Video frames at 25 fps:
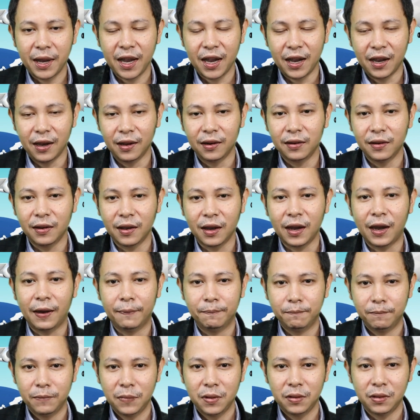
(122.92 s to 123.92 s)
ม่านะครั
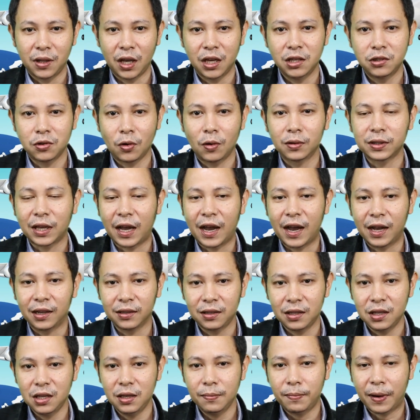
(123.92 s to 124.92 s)
บในช่องทาง
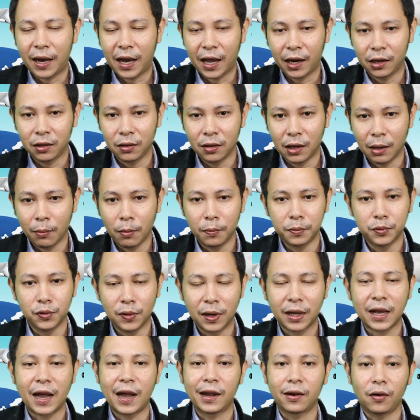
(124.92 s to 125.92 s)
ที่ผ่านระบบศุ
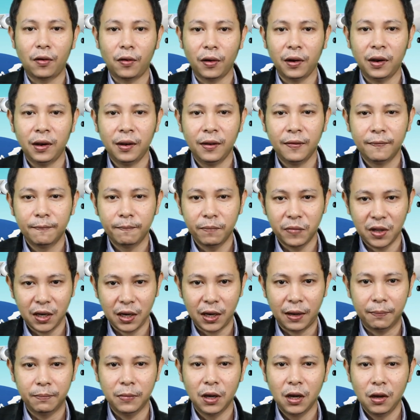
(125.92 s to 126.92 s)
ลกากร
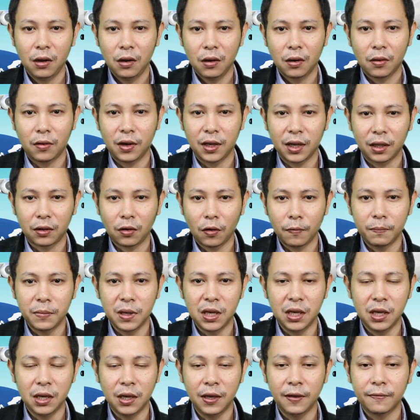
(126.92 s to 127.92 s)
นะครับก็จะต้อง
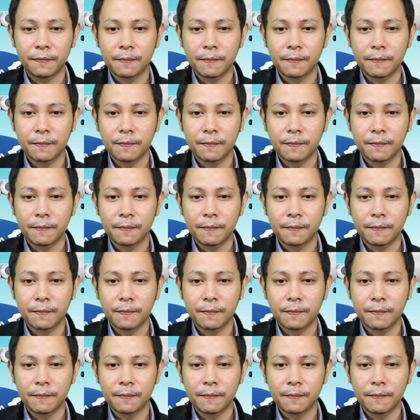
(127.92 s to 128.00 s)
มี